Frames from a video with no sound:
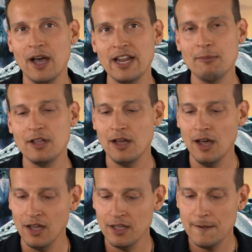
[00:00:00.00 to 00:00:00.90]
keine mehr
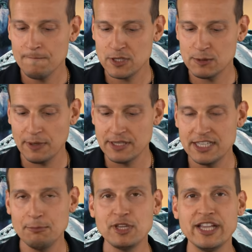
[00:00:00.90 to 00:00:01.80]
nach. Das
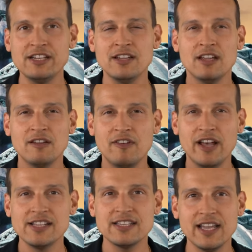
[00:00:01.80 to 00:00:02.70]
Prinzip gilt,
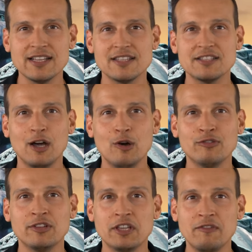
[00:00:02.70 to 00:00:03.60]
wer als erstes
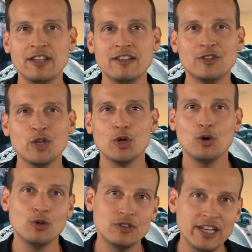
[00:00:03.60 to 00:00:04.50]
kauft, gewinnt
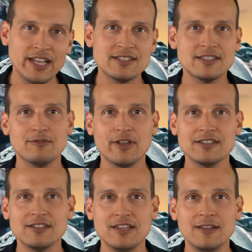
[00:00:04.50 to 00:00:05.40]
und den letzten
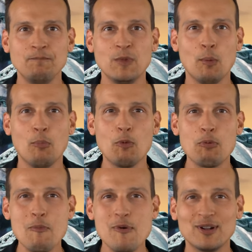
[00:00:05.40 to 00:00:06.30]
fressen die Punkt,
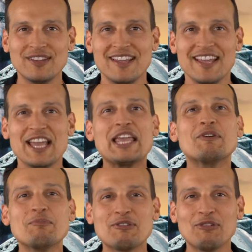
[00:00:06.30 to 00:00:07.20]
Punkt, Punkt. Ich
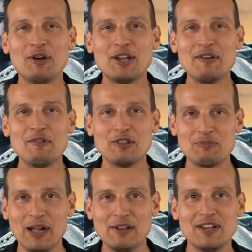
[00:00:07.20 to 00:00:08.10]
würde mich freuen, wenn wir uns
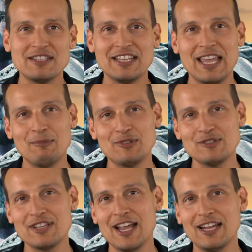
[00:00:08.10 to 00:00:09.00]
bald wiedersehen, geben Sie
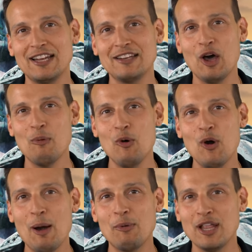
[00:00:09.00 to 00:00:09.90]
uns gerne einen Daumen
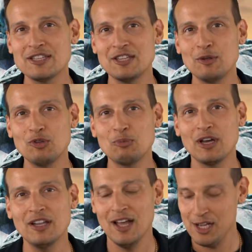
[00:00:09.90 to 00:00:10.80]
hoch, abonnieren Sie den
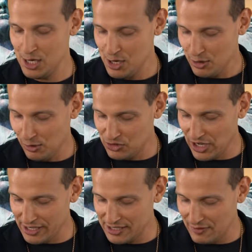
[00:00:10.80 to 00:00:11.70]
YouTube-Kanal und
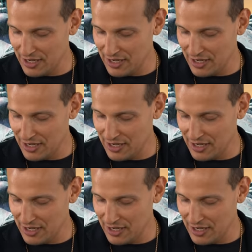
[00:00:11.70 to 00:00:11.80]
schalten Sie